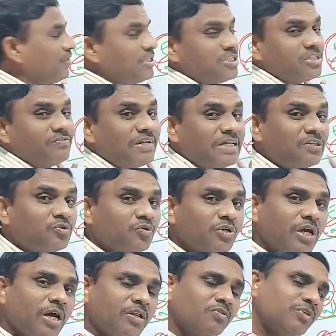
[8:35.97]
విడిచి
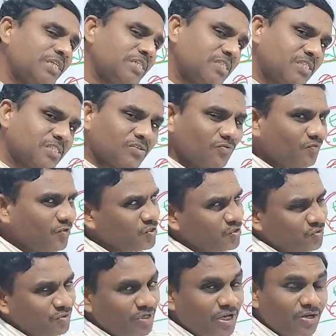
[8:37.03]
వెళుతున్నారు ఎస్
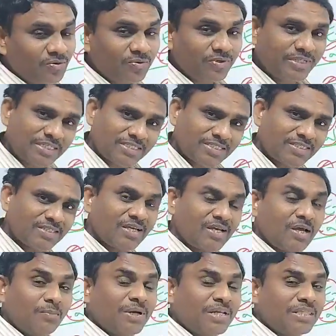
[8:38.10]
వస్తున్నారు ఎస్
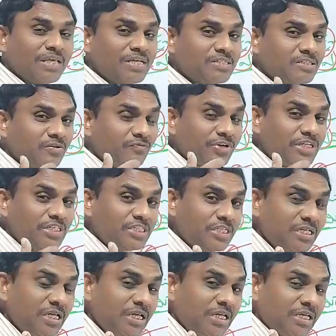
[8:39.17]
మరి దేశం
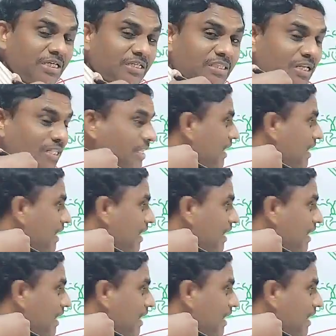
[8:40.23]
విడిచి ఇతర